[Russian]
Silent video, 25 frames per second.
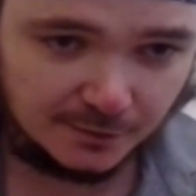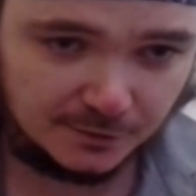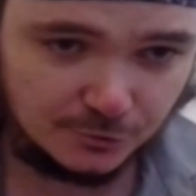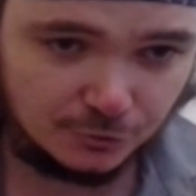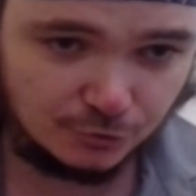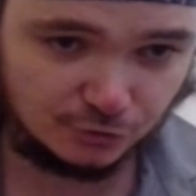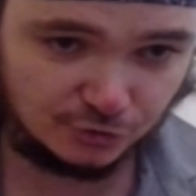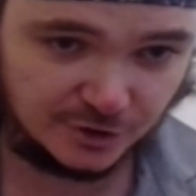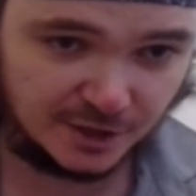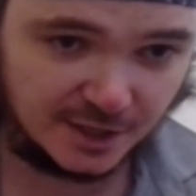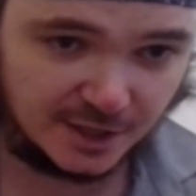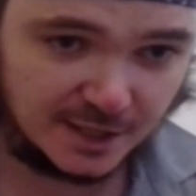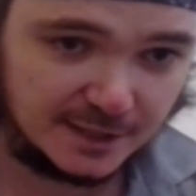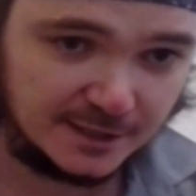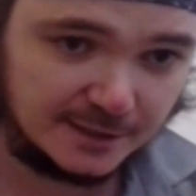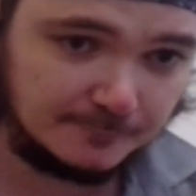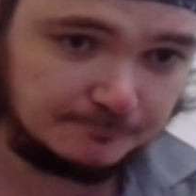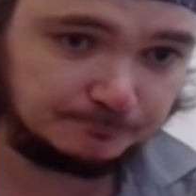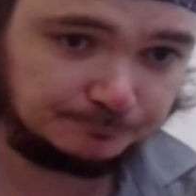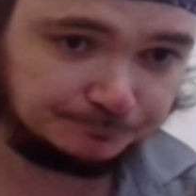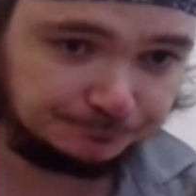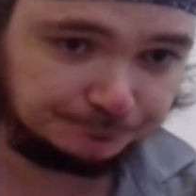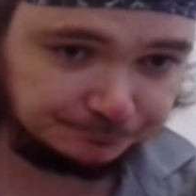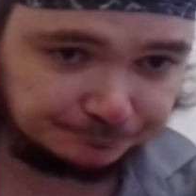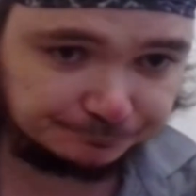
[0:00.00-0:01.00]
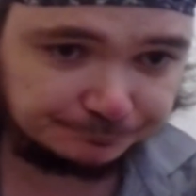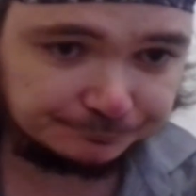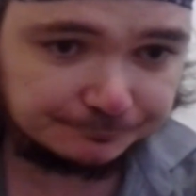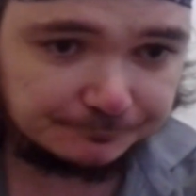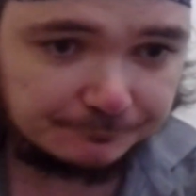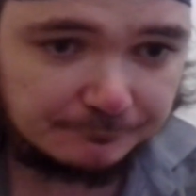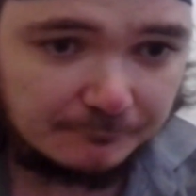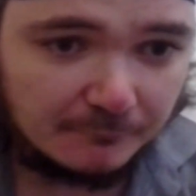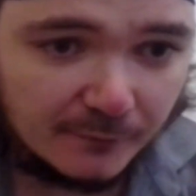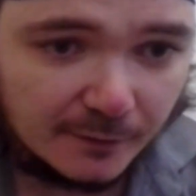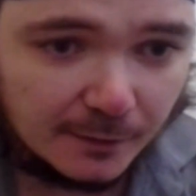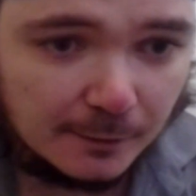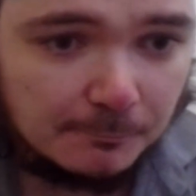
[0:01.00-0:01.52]
и ждали,
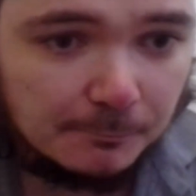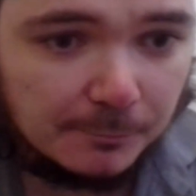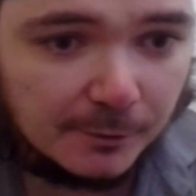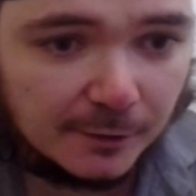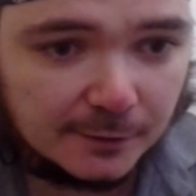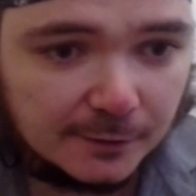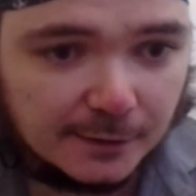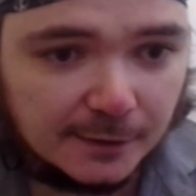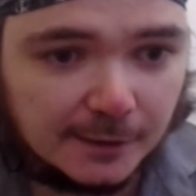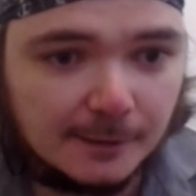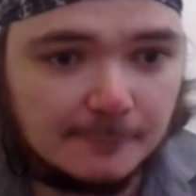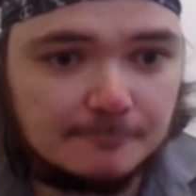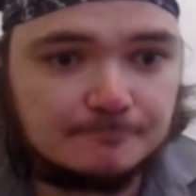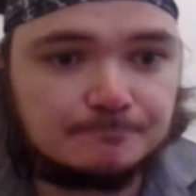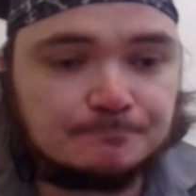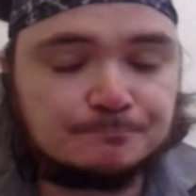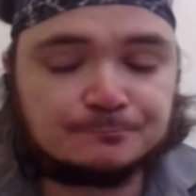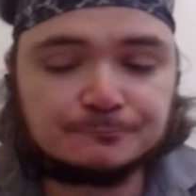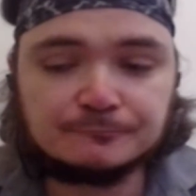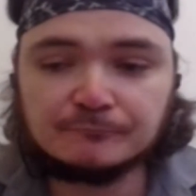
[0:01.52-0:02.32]
пока,